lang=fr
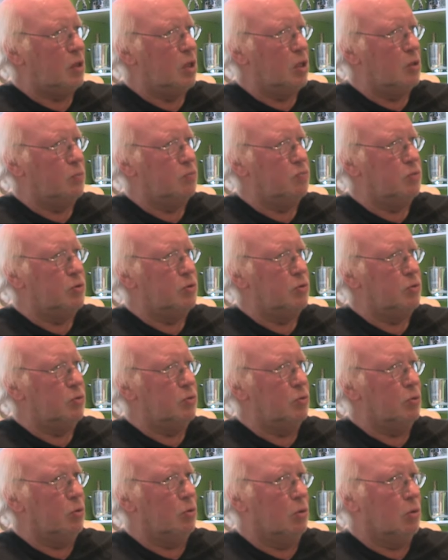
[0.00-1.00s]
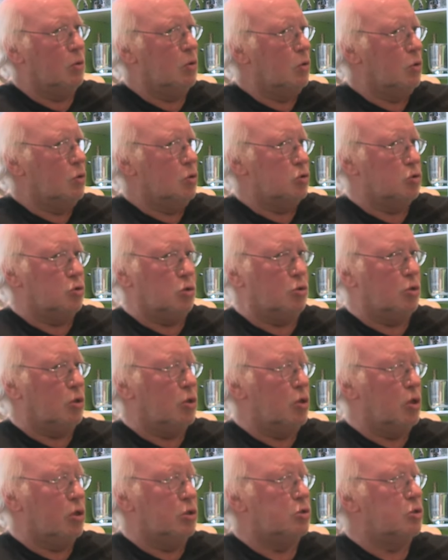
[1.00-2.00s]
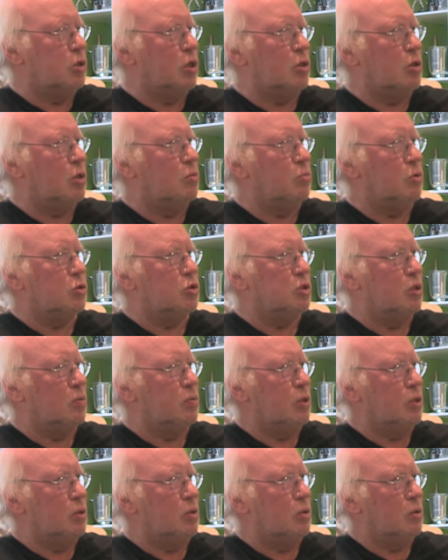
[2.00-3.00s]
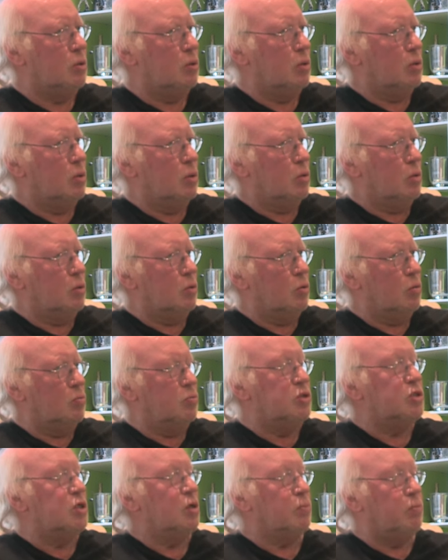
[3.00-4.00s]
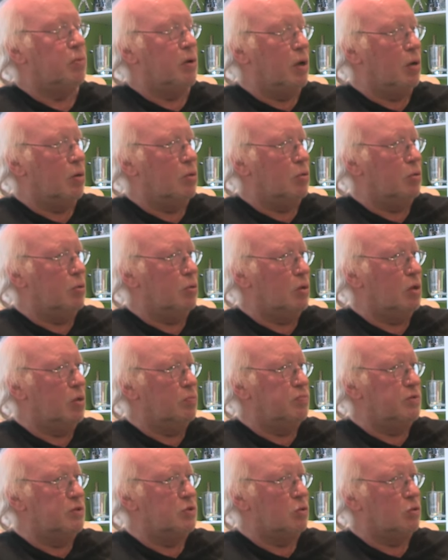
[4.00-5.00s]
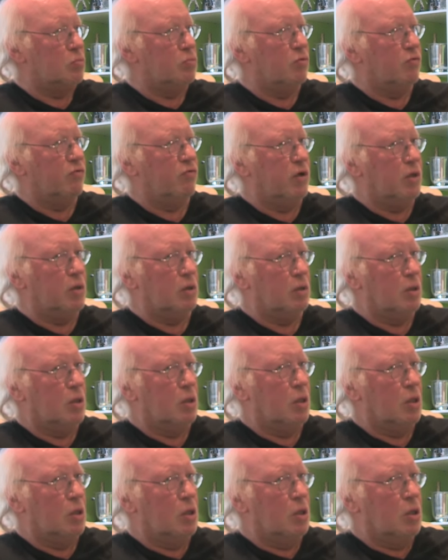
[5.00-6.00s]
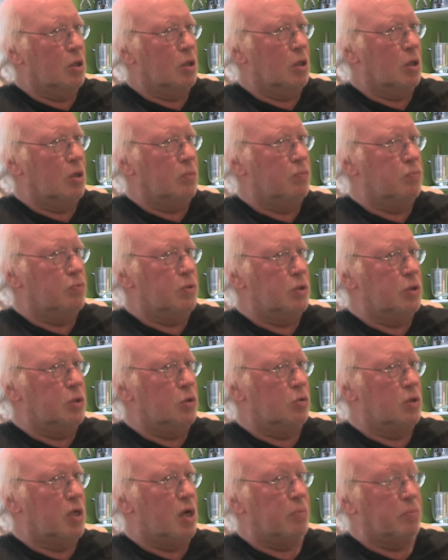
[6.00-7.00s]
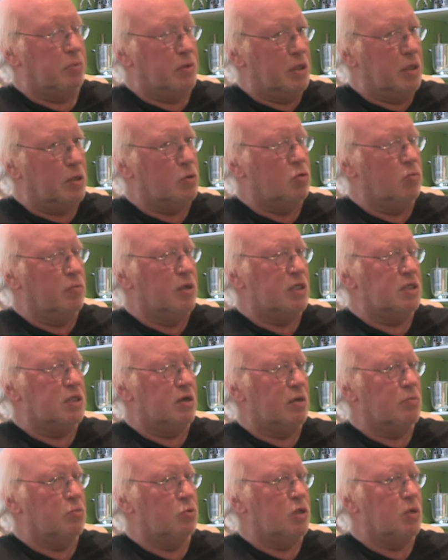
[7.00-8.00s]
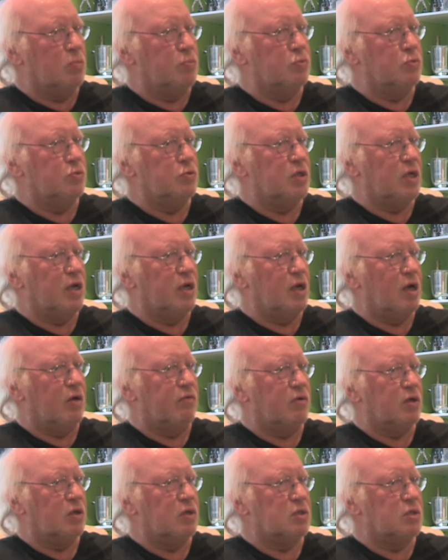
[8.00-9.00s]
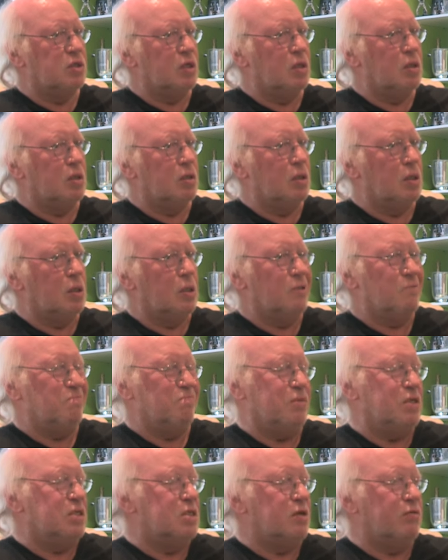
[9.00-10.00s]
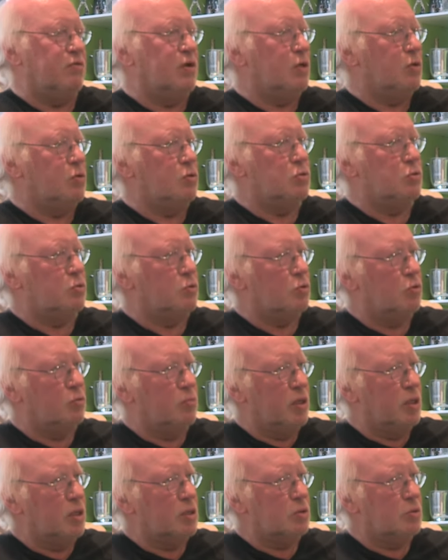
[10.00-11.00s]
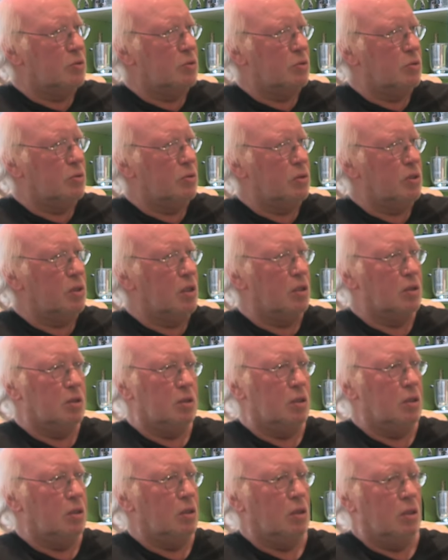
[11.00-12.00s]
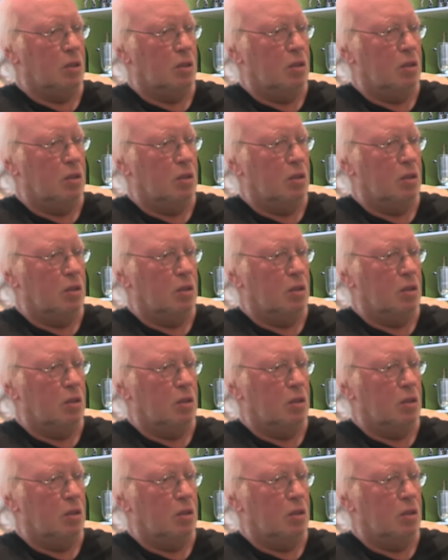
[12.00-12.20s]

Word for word: et puis je euh, j'entraînerai certainement jamais, euh, mis à part euh, l'épisode bovin. Et puis on a repris un commerce avec mon épouse à, Valenciennes, mais il s'avère que ce commerce, il était